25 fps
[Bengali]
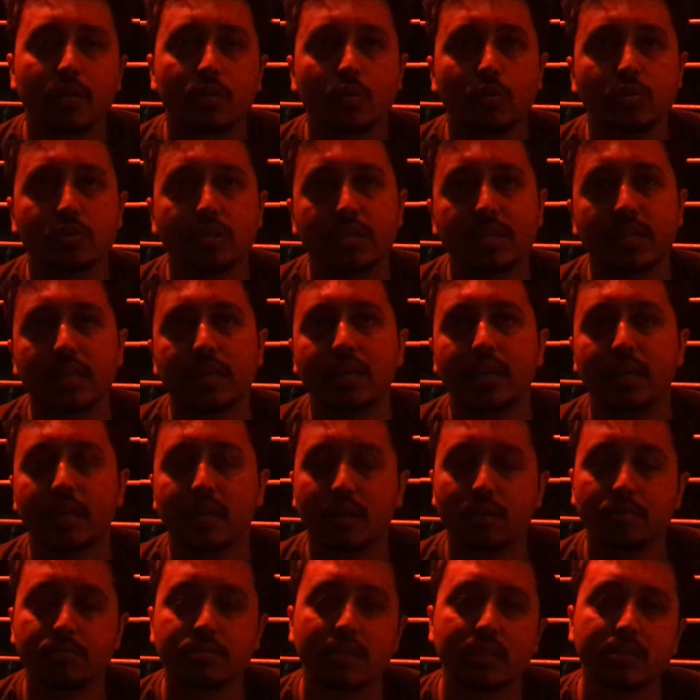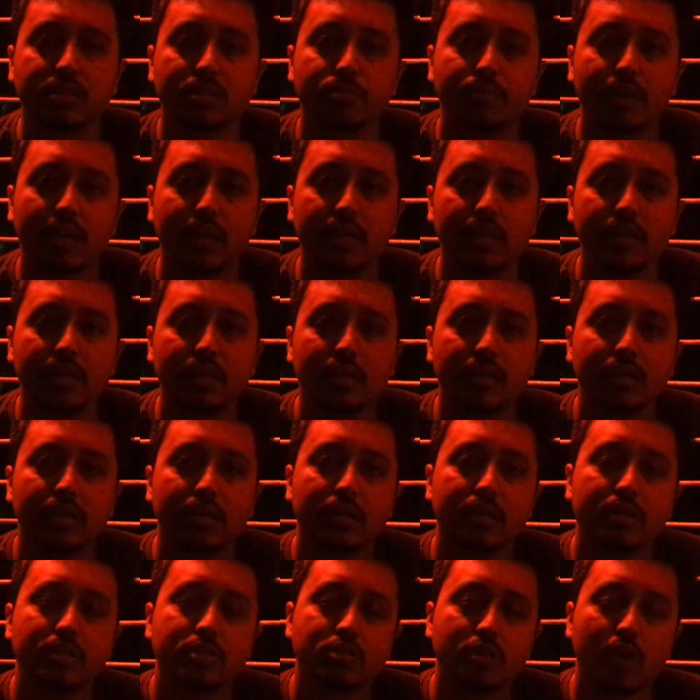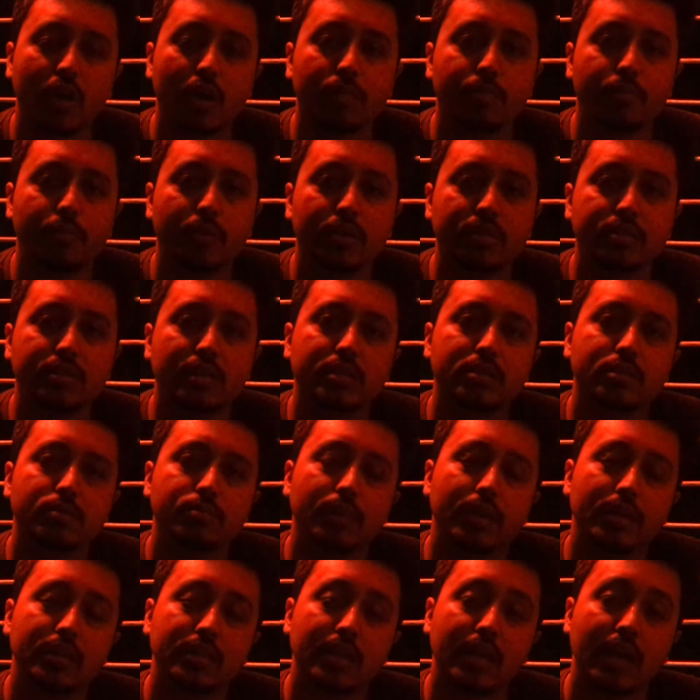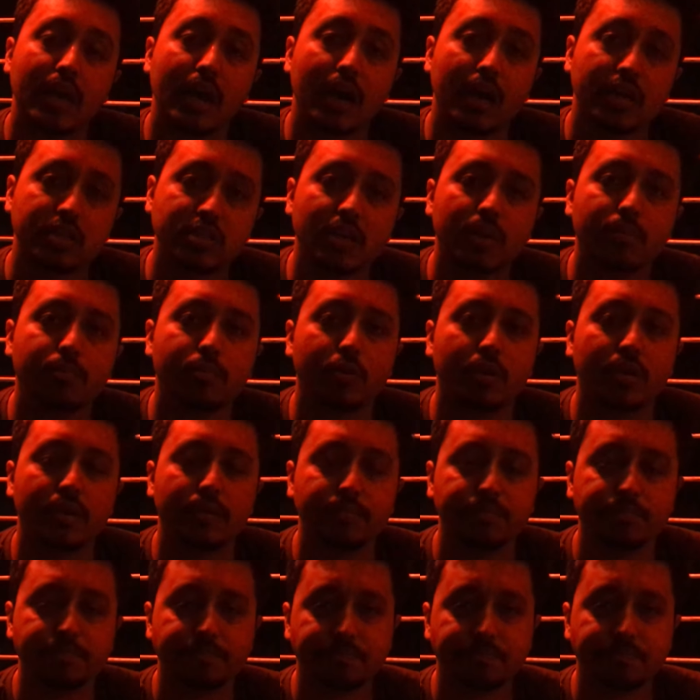তো সেটা নিয়ে গেলাম সাজিব ভ্যালি যাওয়ার পরে সাজিব ভ্যালি থেকে আসার পরে